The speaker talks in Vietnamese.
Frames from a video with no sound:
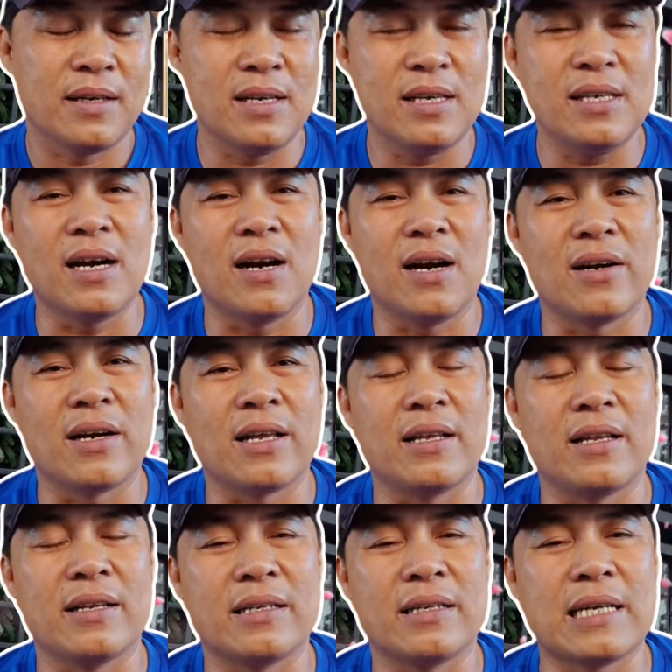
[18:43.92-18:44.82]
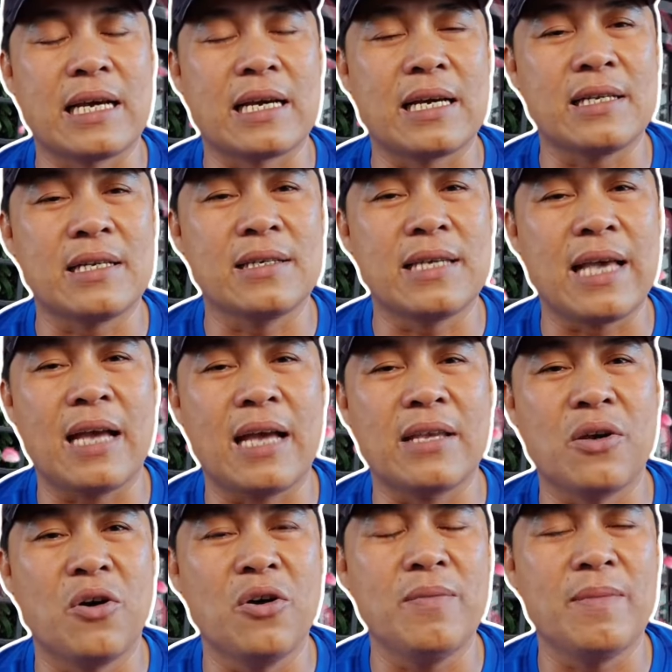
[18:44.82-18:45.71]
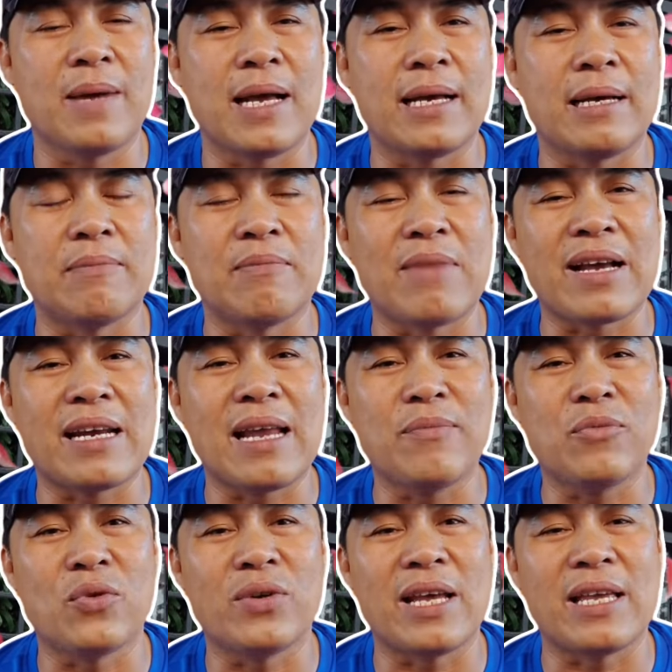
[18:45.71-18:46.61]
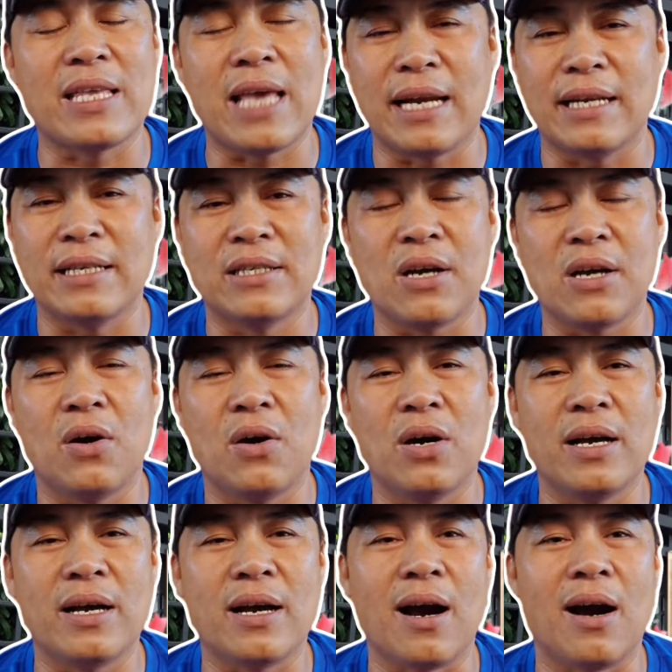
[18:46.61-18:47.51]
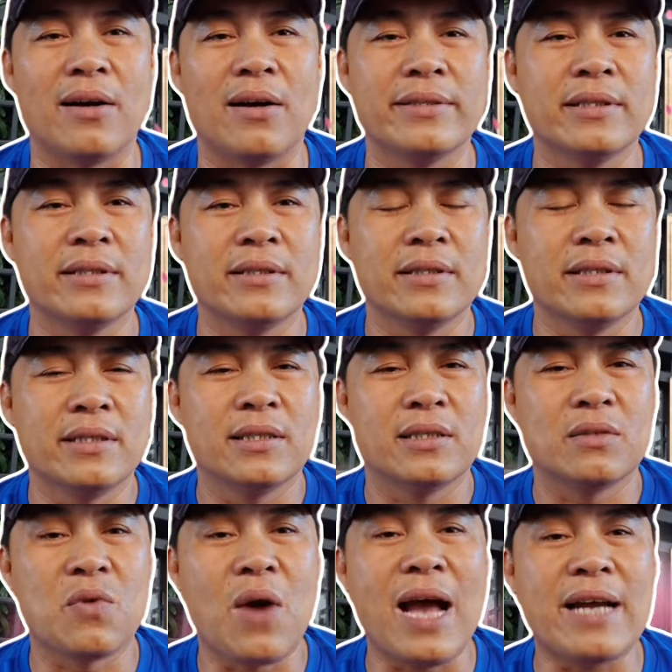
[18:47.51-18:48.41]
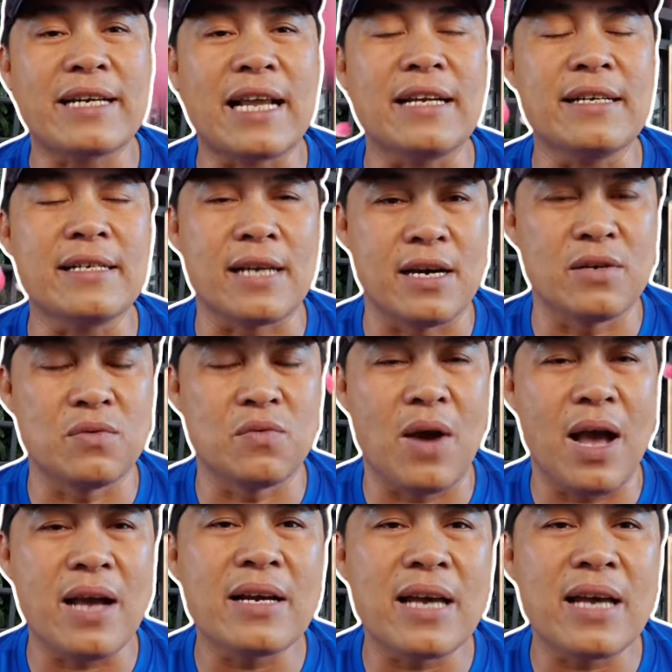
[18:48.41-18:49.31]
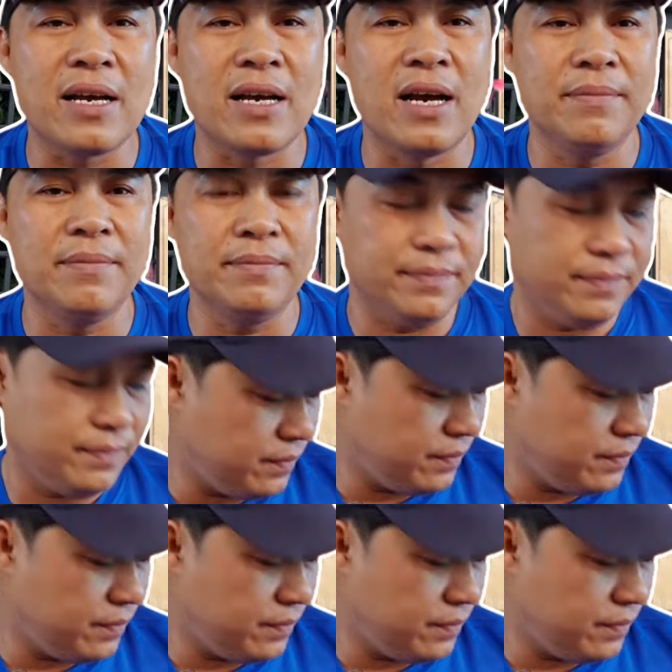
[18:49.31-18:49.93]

lý do là là cái sự giả dối mà mà cái đám tụi này dành cho họ quá trắng trợn quá ghê gớm